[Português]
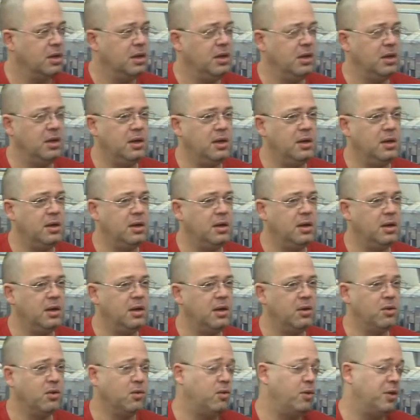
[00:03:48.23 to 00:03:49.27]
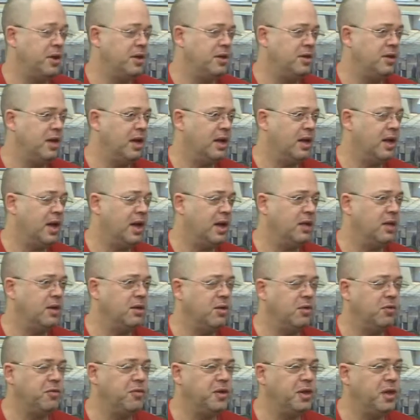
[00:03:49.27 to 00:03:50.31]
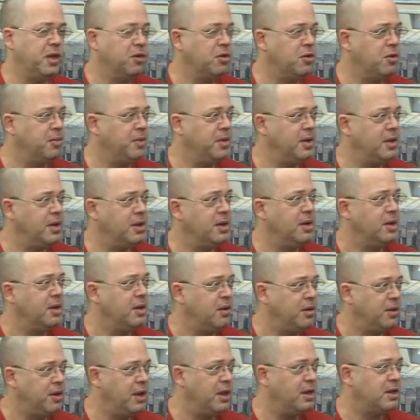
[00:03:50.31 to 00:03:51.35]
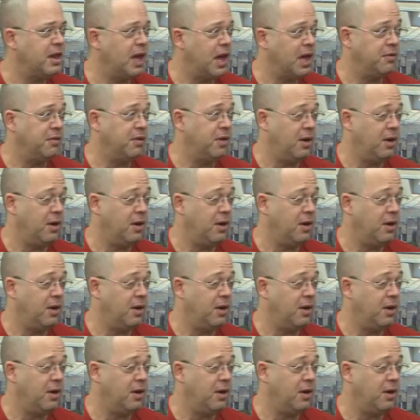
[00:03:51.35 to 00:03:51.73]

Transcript: E eu não conhecia nada, então o vendedor me orientava,